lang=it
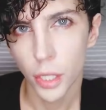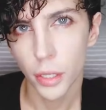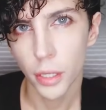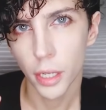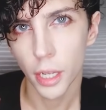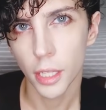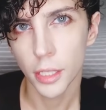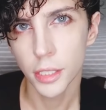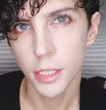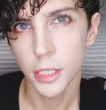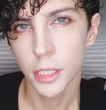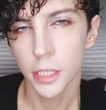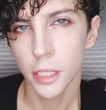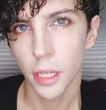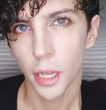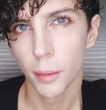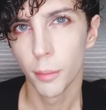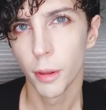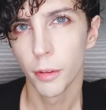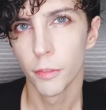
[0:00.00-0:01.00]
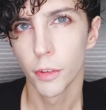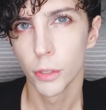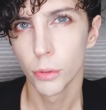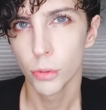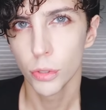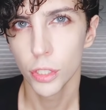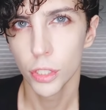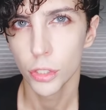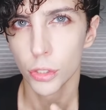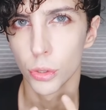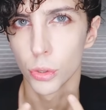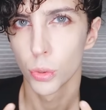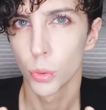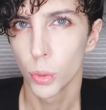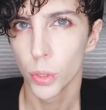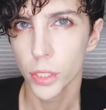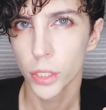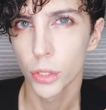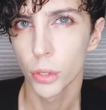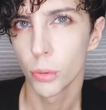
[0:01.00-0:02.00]
Ciao ragazzi e benvenuti su
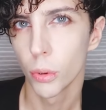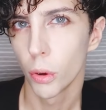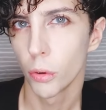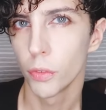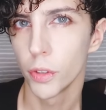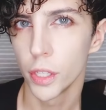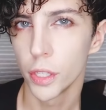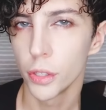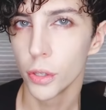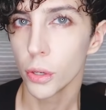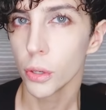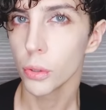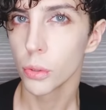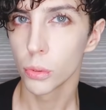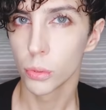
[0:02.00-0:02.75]
questo nuovo video,